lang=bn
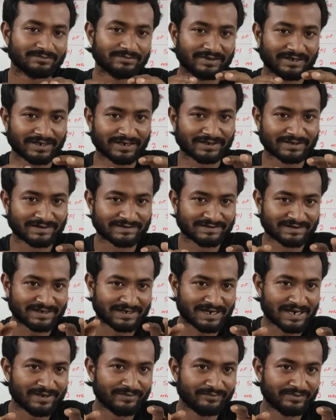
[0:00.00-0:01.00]
এখানকার যে
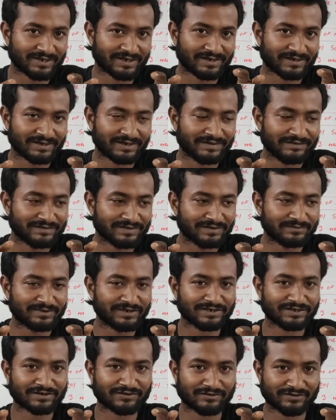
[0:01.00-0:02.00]
ক্রাইমটা এনশিয়ান
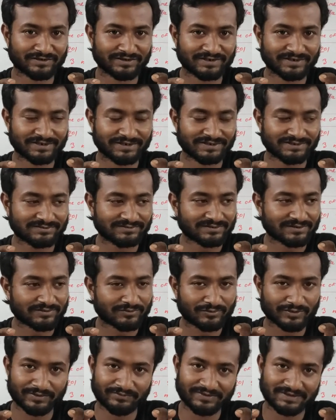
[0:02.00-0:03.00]
মেরিনার অলরেডি
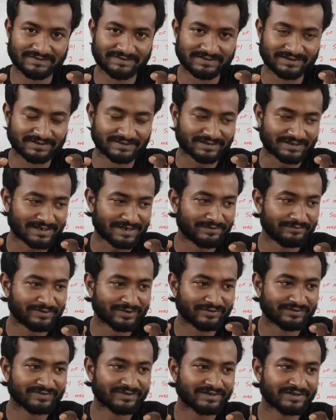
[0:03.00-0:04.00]
করে ফেলছে ক্রাইমটা
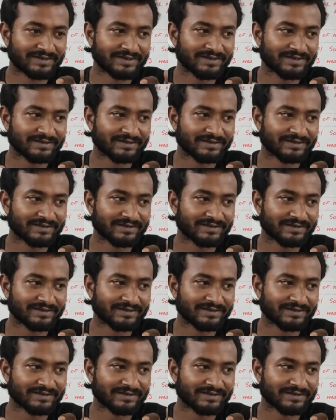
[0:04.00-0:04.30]
হচ্ছে কি